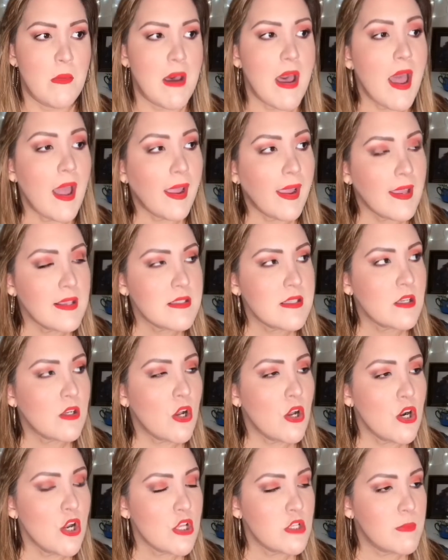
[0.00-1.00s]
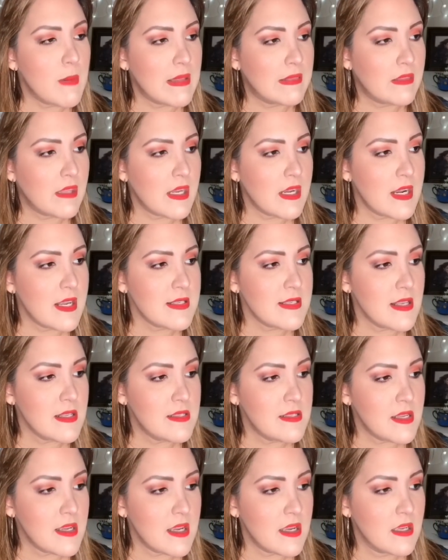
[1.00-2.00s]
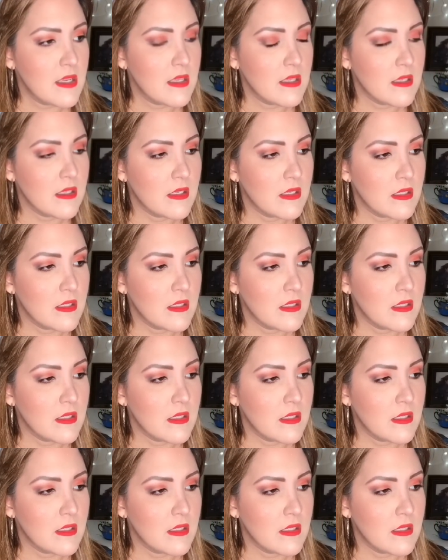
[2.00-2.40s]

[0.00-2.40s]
bajes con los patines así.